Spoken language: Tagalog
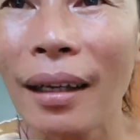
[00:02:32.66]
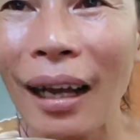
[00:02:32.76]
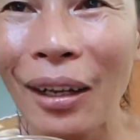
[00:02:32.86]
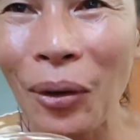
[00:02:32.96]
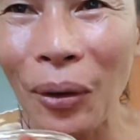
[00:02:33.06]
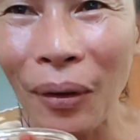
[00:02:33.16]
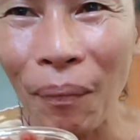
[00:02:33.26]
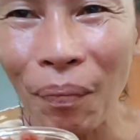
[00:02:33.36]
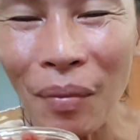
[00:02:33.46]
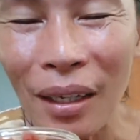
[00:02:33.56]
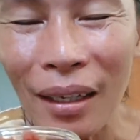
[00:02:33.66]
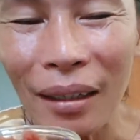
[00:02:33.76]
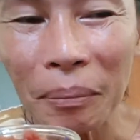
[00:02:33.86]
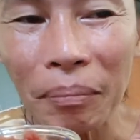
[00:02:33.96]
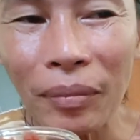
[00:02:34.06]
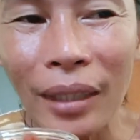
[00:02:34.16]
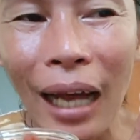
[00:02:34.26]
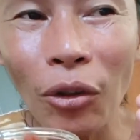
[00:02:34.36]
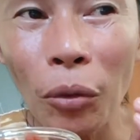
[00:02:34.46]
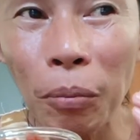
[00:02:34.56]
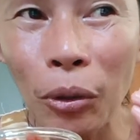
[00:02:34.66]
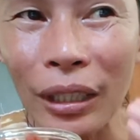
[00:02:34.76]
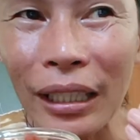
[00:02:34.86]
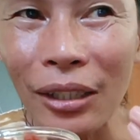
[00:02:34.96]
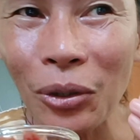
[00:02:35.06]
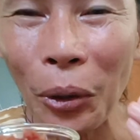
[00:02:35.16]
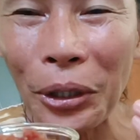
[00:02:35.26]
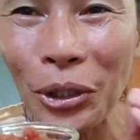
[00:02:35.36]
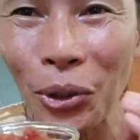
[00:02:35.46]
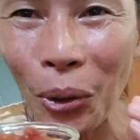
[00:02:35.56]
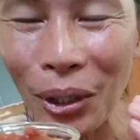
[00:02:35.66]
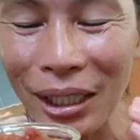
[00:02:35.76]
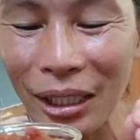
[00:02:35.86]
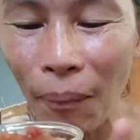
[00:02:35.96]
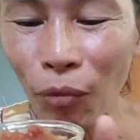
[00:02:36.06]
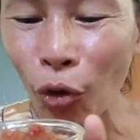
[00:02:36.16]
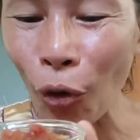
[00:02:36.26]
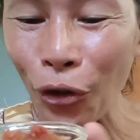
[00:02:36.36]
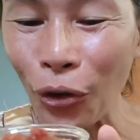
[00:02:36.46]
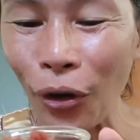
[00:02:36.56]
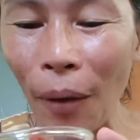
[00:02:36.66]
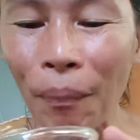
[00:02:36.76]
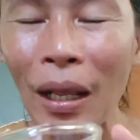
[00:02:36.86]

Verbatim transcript: ano, datu puti soy sauce, toyo,